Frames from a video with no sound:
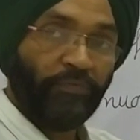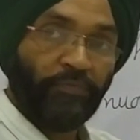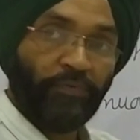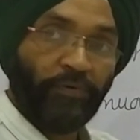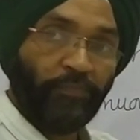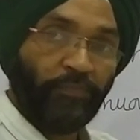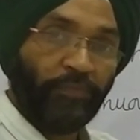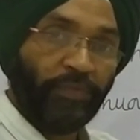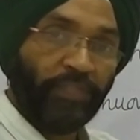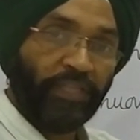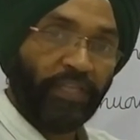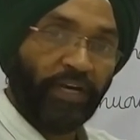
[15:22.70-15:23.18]
द
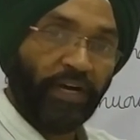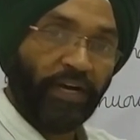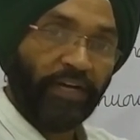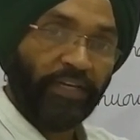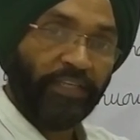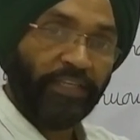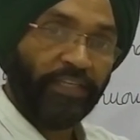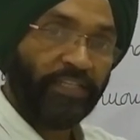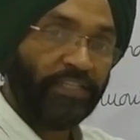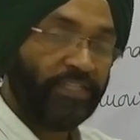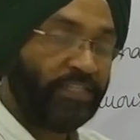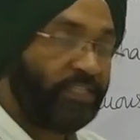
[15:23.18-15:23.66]
वर्ब विद
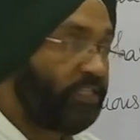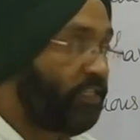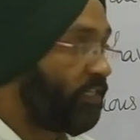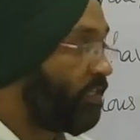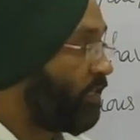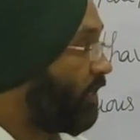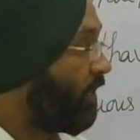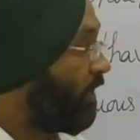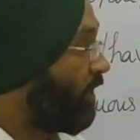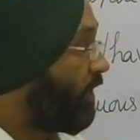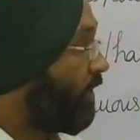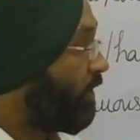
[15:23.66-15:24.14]
आई
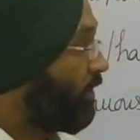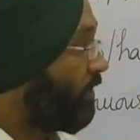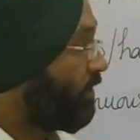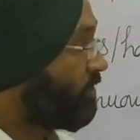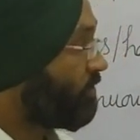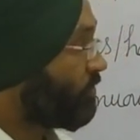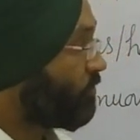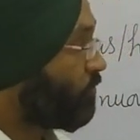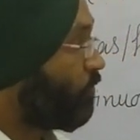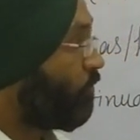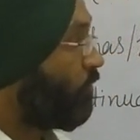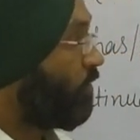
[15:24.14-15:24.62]

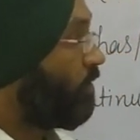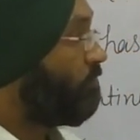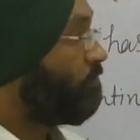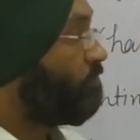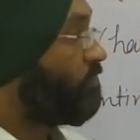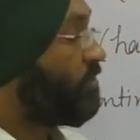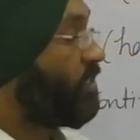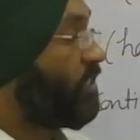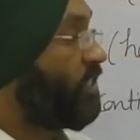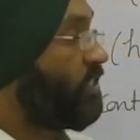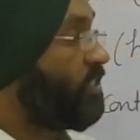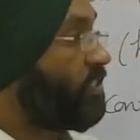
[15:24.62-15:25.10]
इसको हम
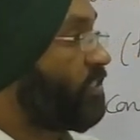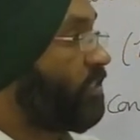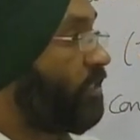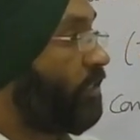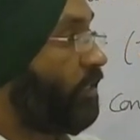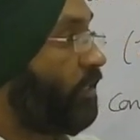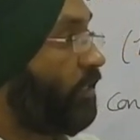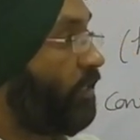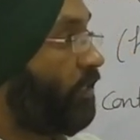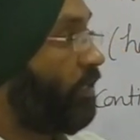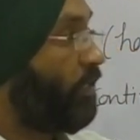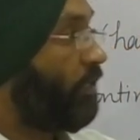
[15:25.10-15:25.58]
चेंज
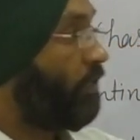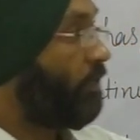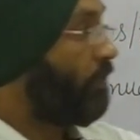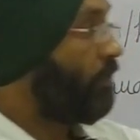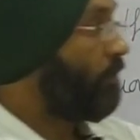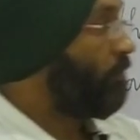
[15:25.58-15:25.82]
करेंगे